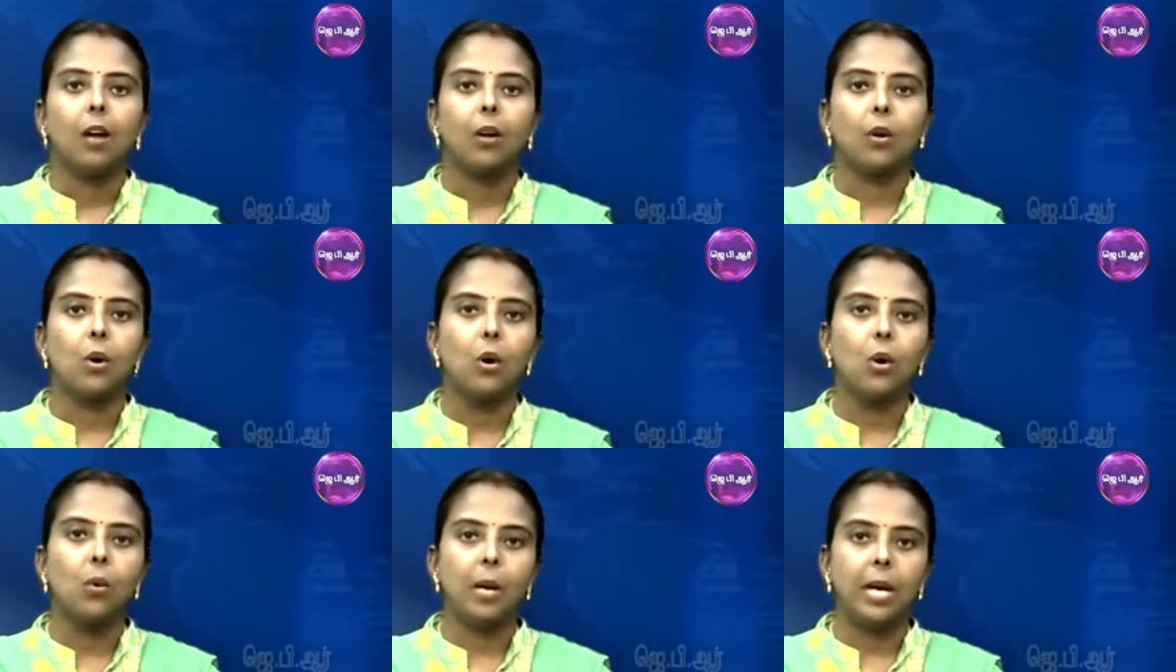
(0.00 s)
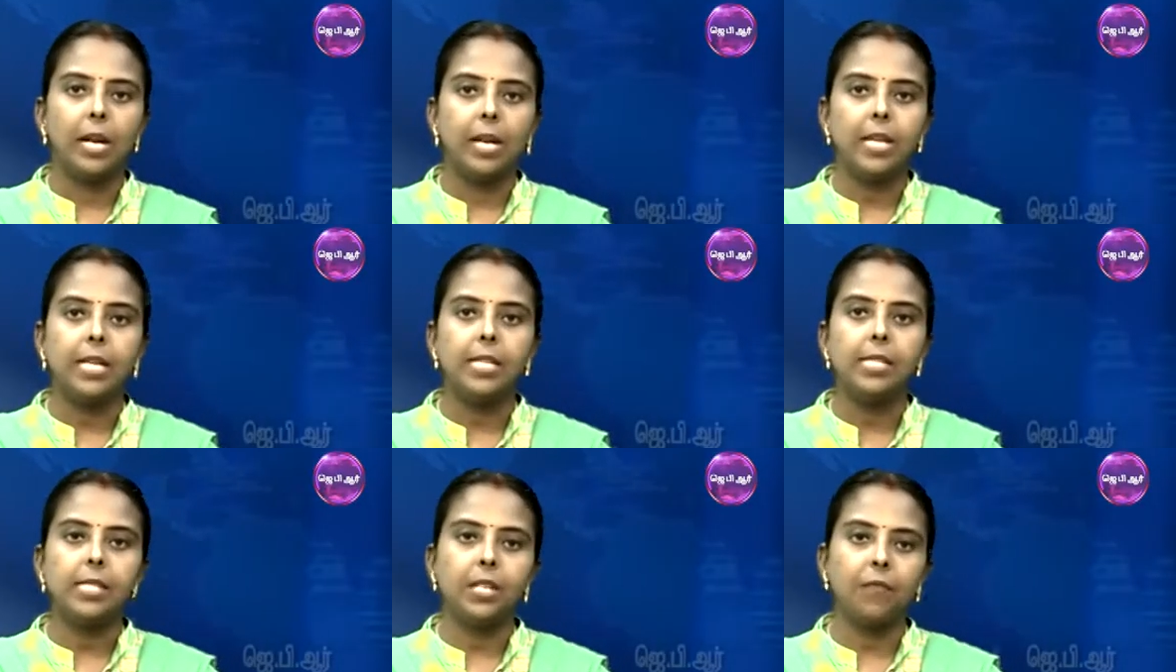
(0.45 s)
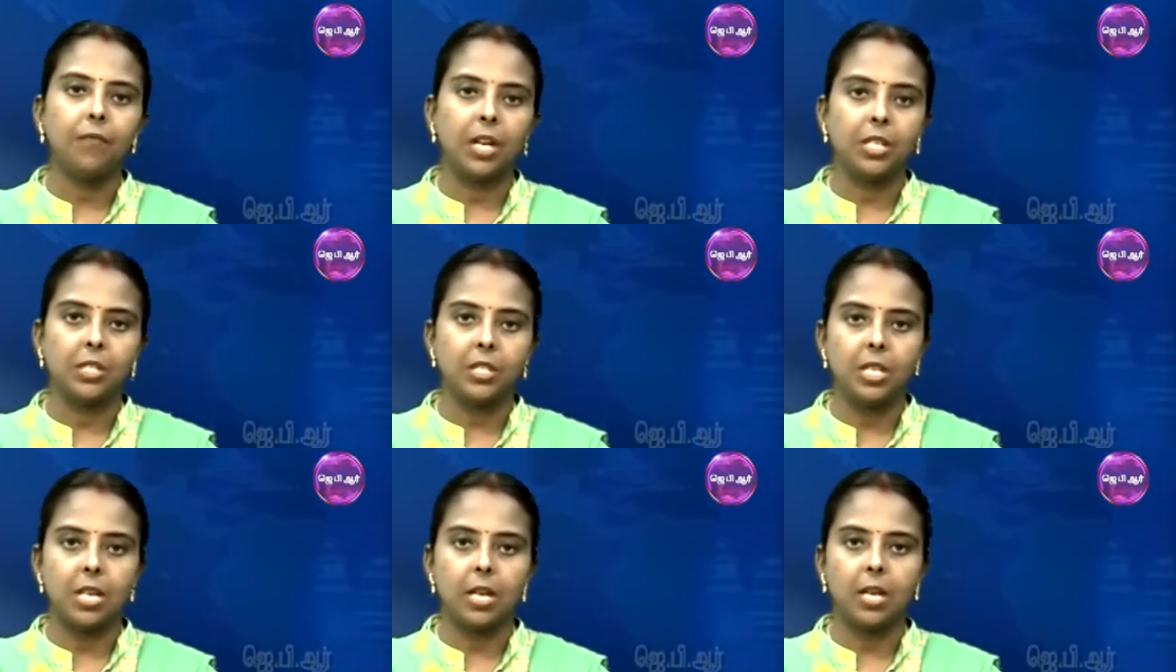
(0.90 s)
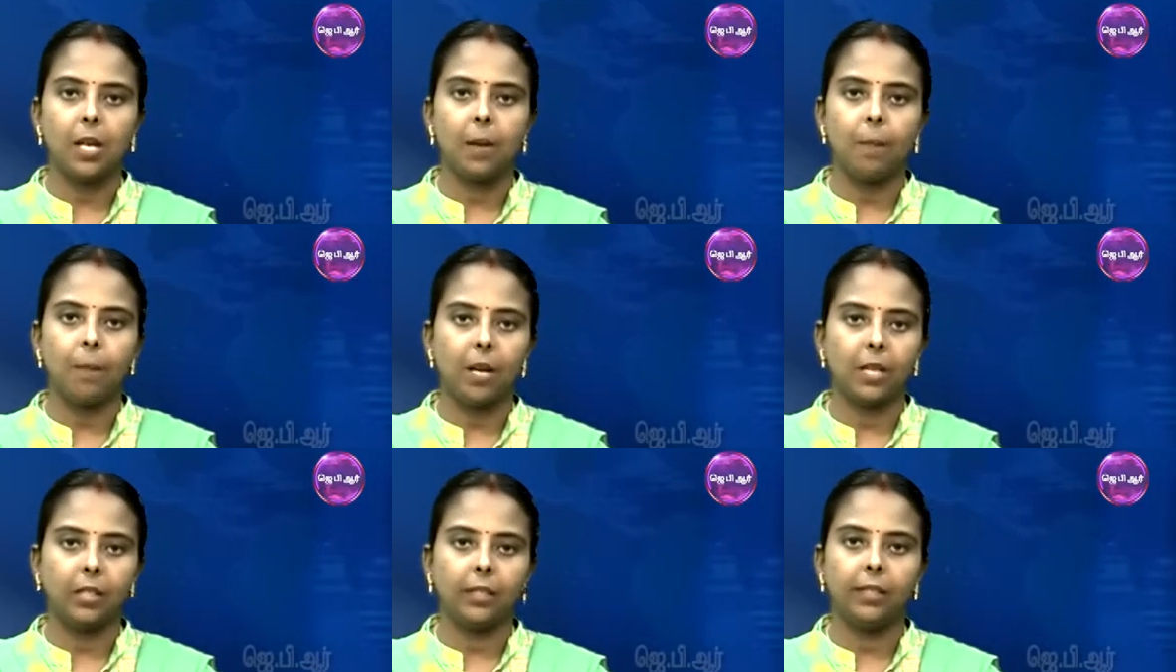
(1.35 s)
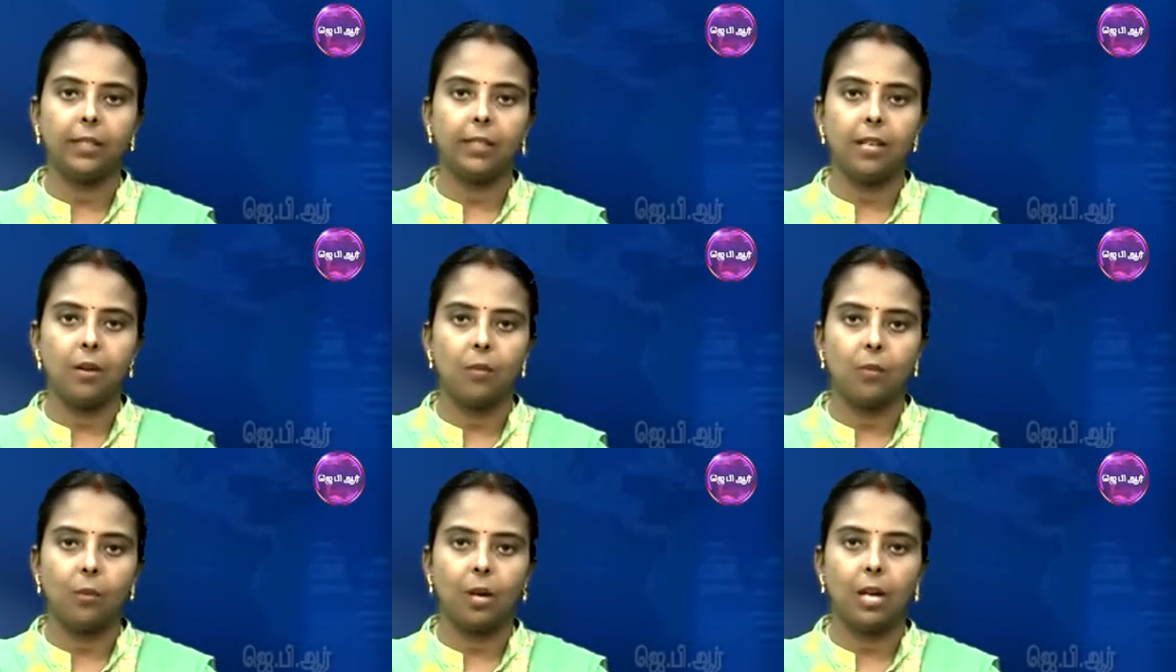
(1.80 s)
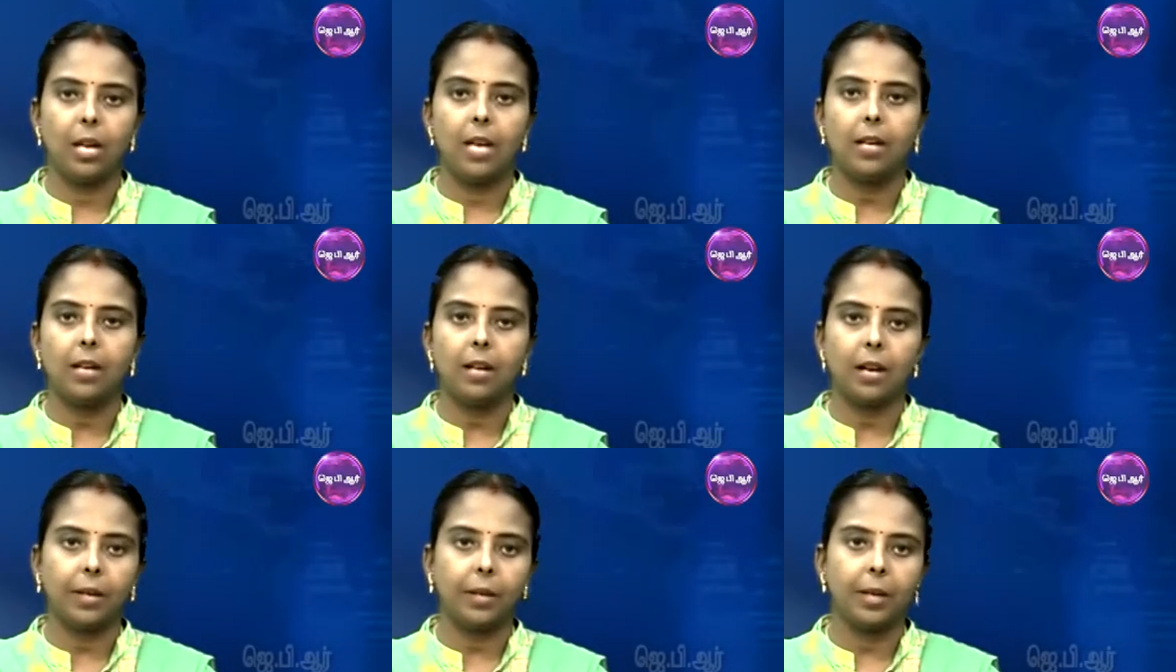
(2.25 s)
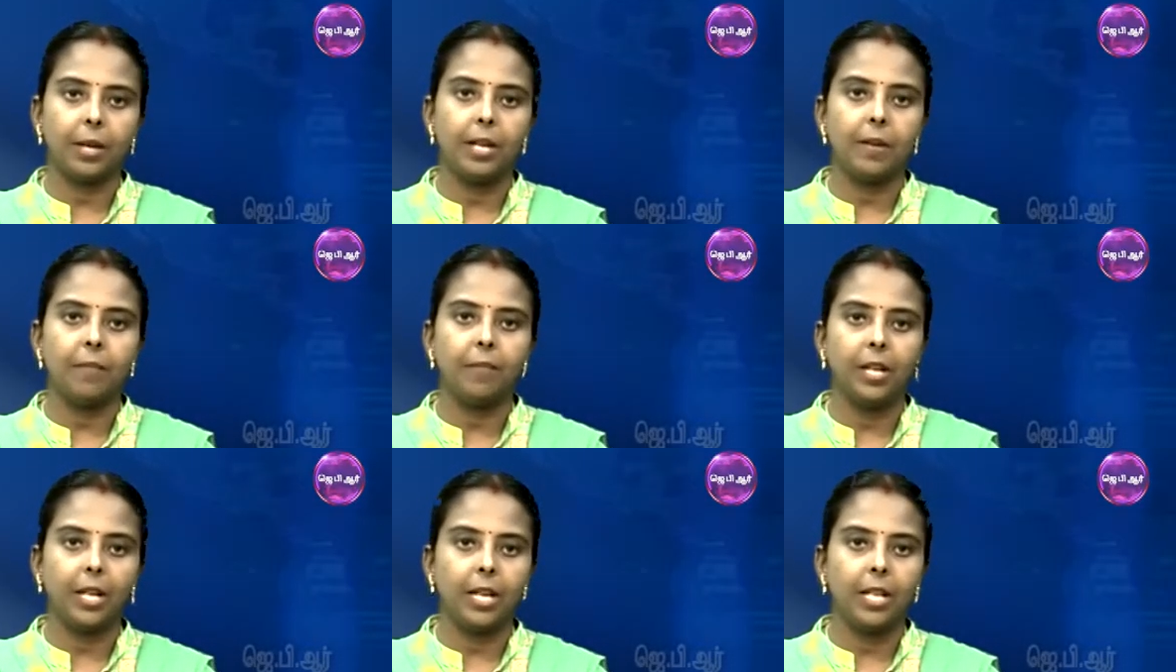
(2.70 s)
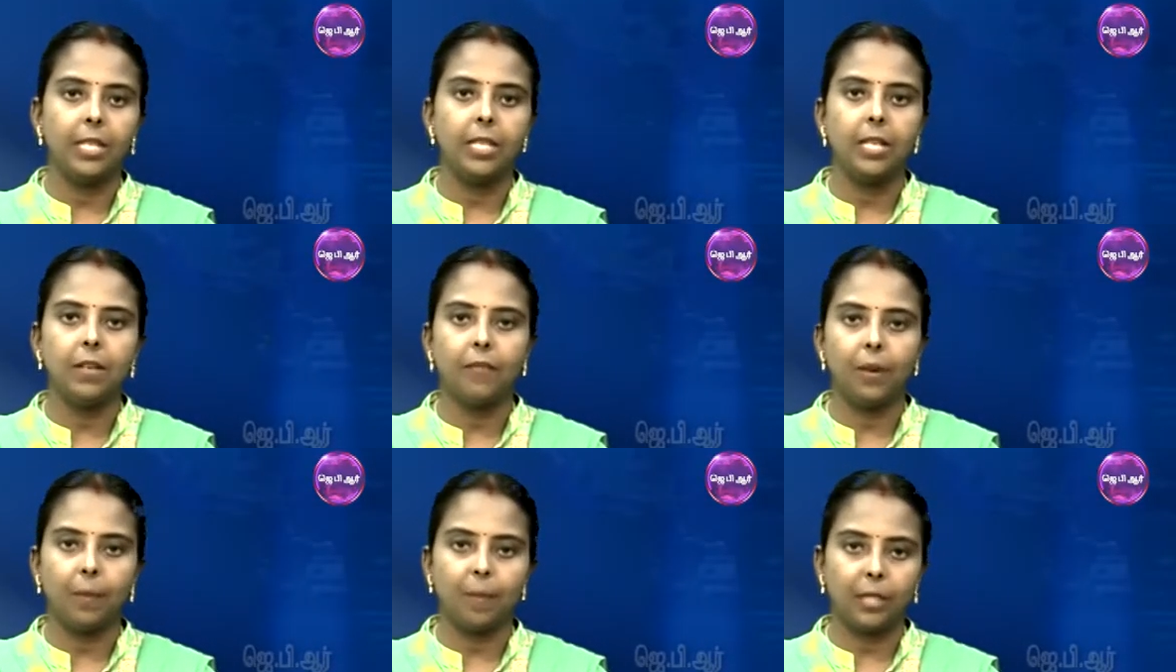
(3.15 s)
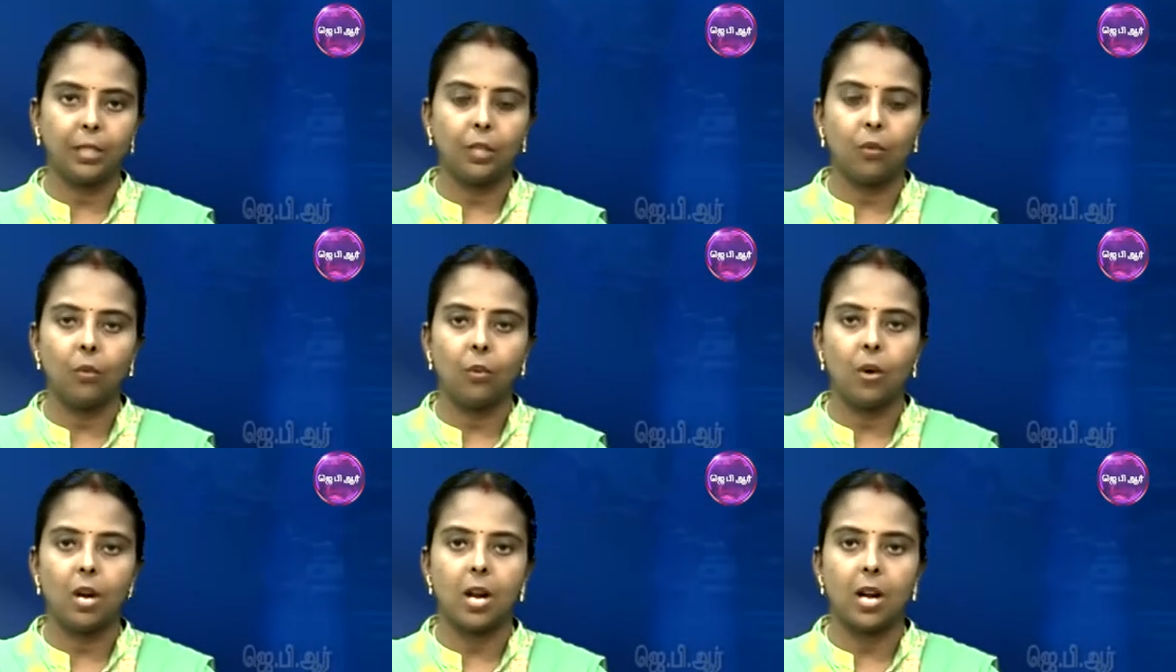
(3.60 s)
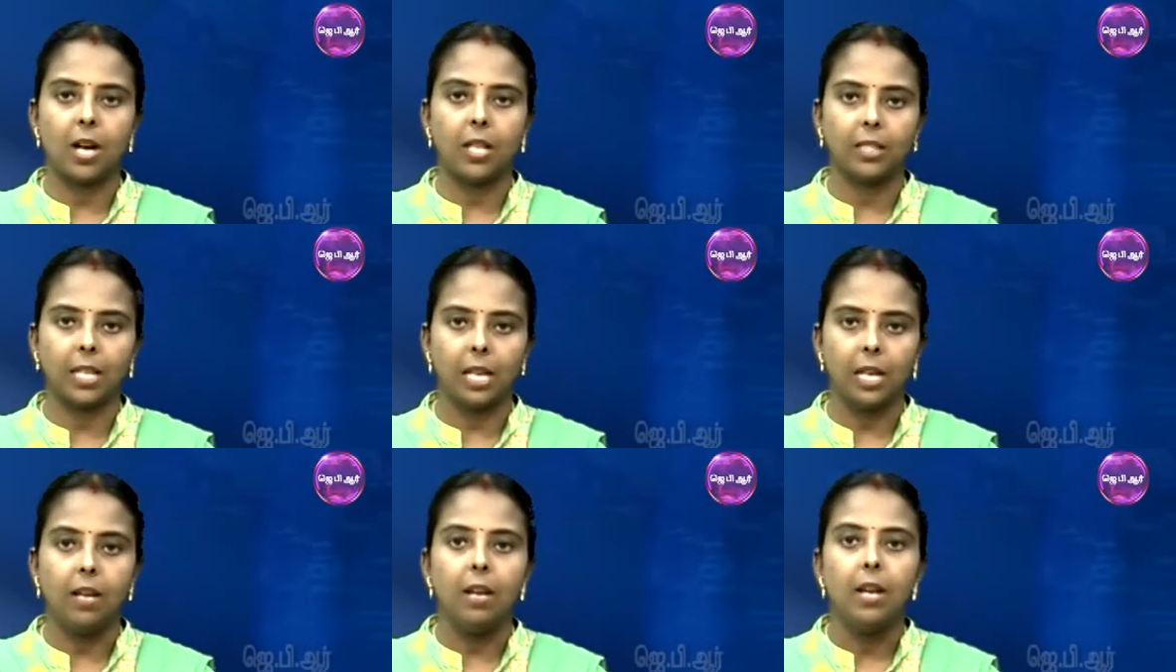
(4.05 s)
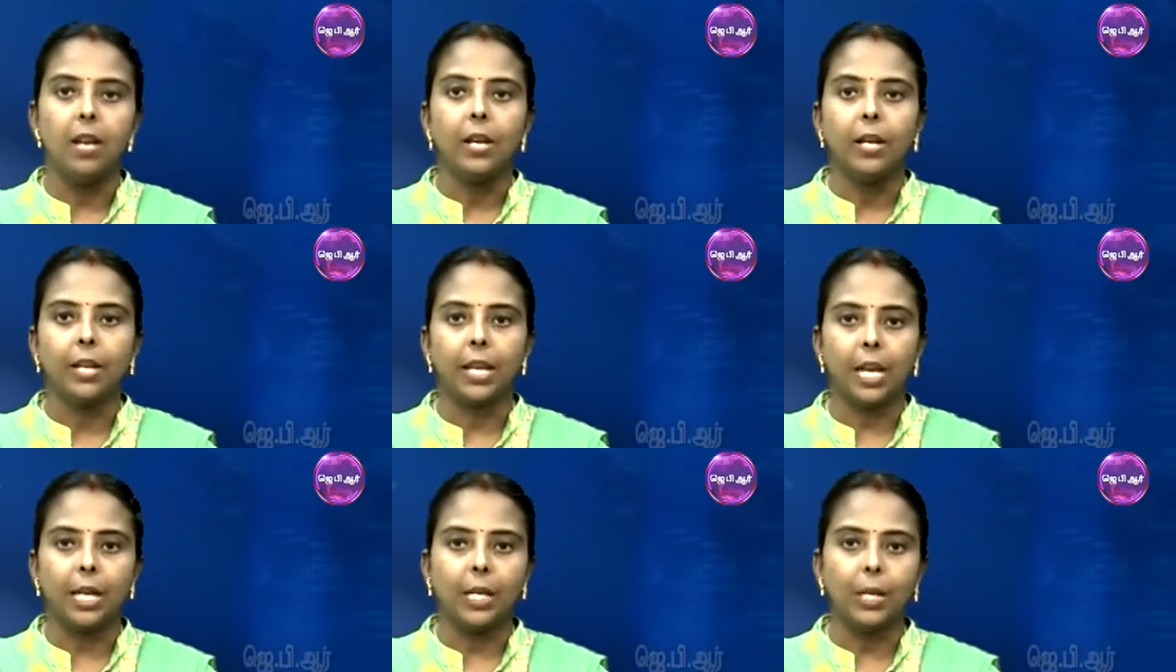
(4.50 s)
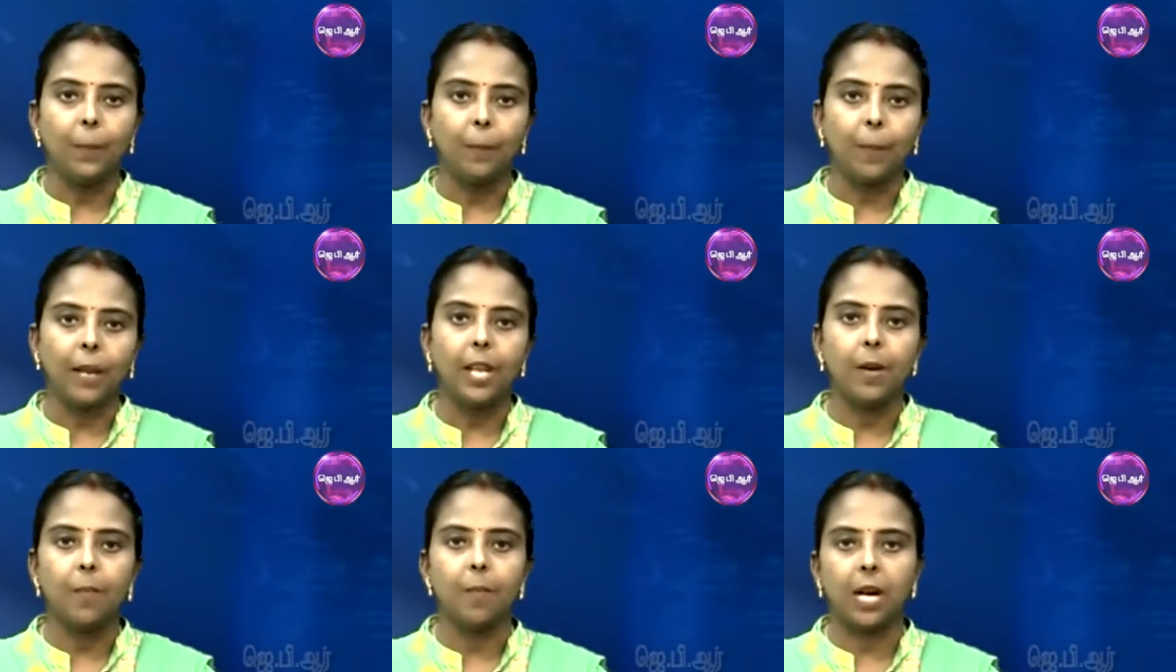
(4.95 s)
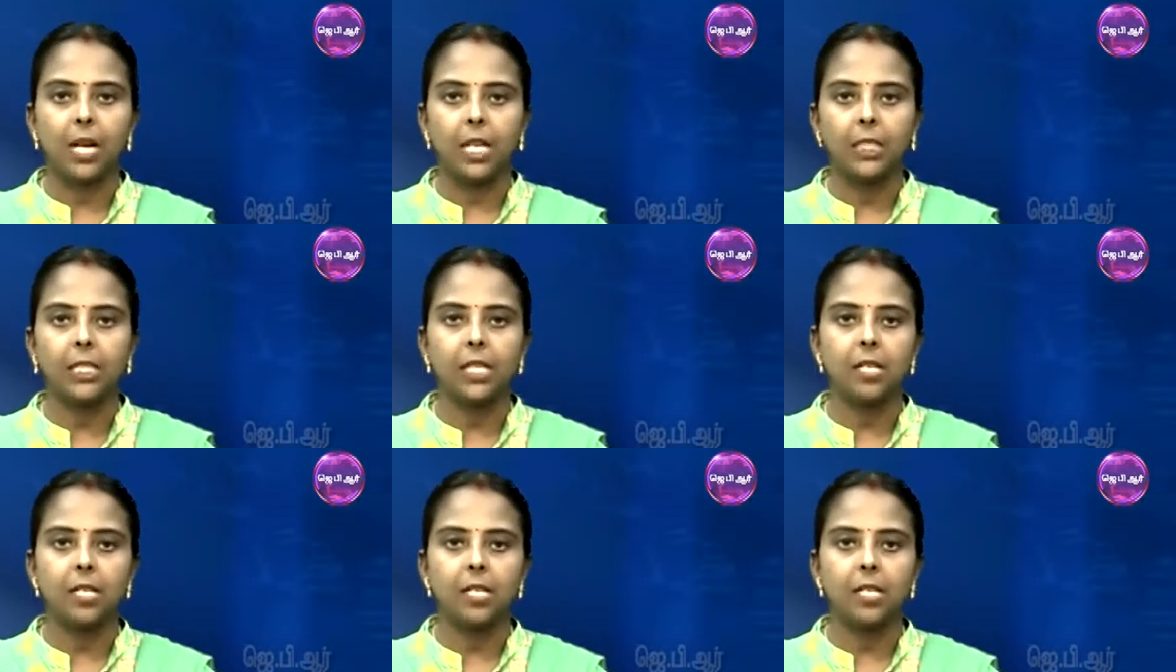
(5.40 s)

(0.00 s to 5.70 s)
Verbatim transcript: கோவண்டி சிவாஜி நகர் பகுதியில் உள்ள கட்டிடம் இடிந்து விபத்துக்குள்ளானதில் எட்டு பேர் பலத்த